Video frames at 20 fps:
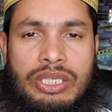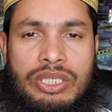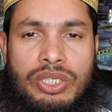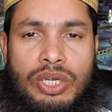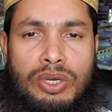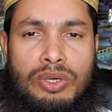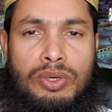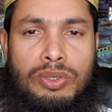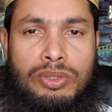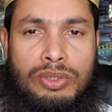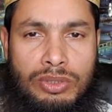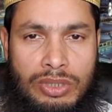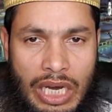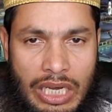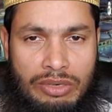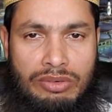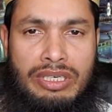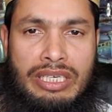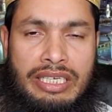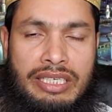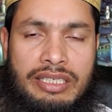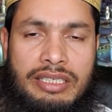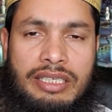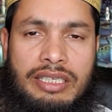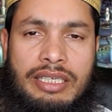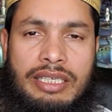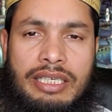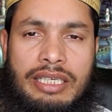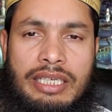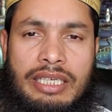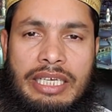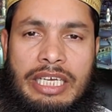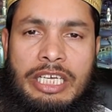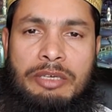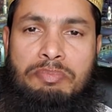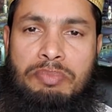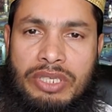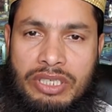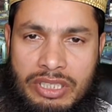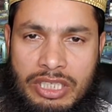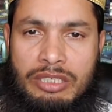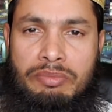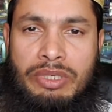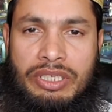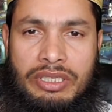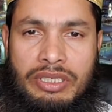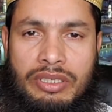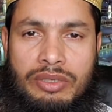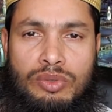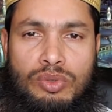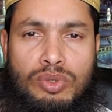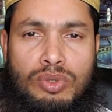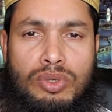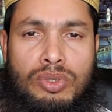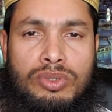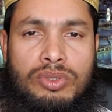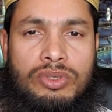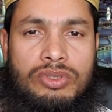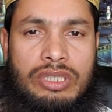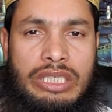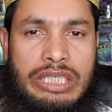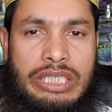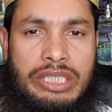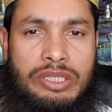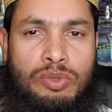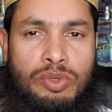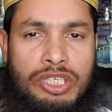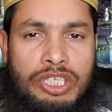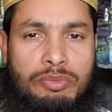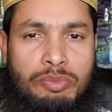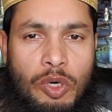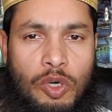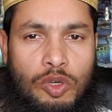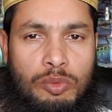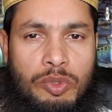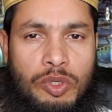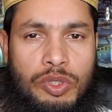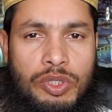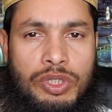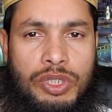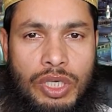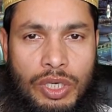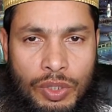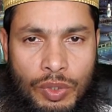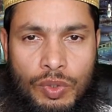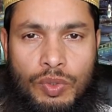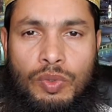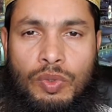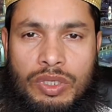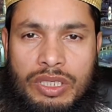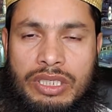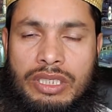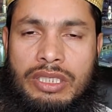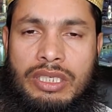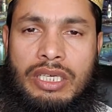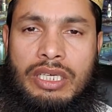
সঙ্গত কারণেই এই পৃথিবীর উন্নত দেশগুলির বড় বড় শহরগুলি